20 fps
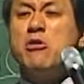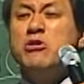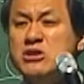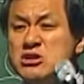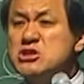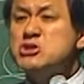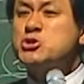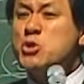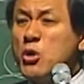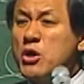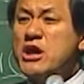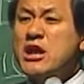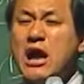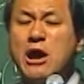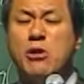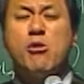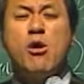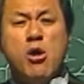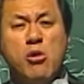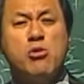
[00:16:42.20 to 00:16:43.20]

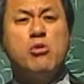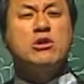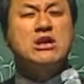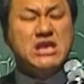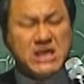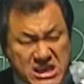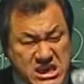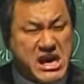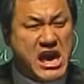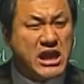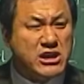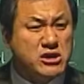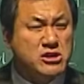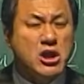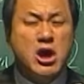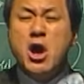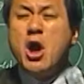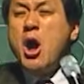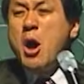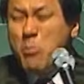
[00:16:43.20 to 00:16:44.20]
은총이라고 하고 있기에는
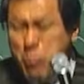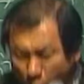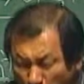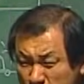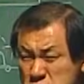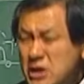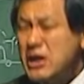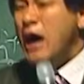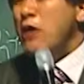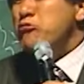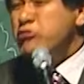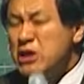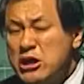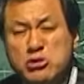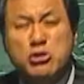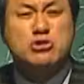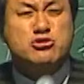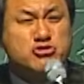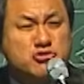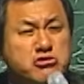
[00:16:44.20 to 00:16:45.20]
뭔가
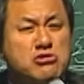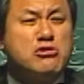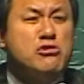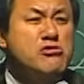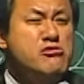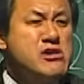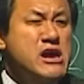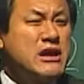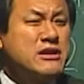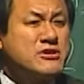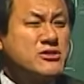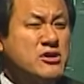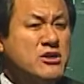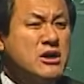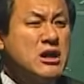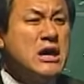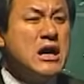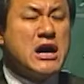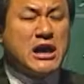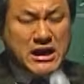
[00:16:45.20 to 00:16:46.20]
우리도 주를 위해서
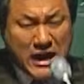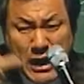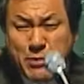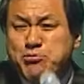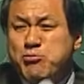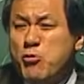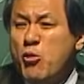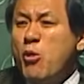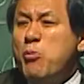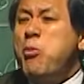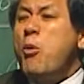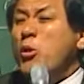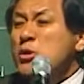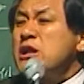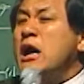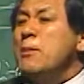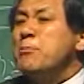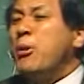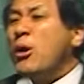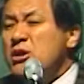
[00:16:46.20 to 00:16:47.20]
갚고
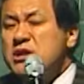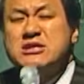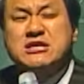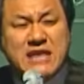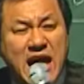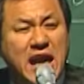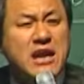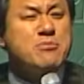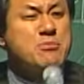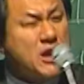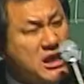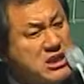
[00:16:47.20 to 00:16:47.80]
보답하는 삶이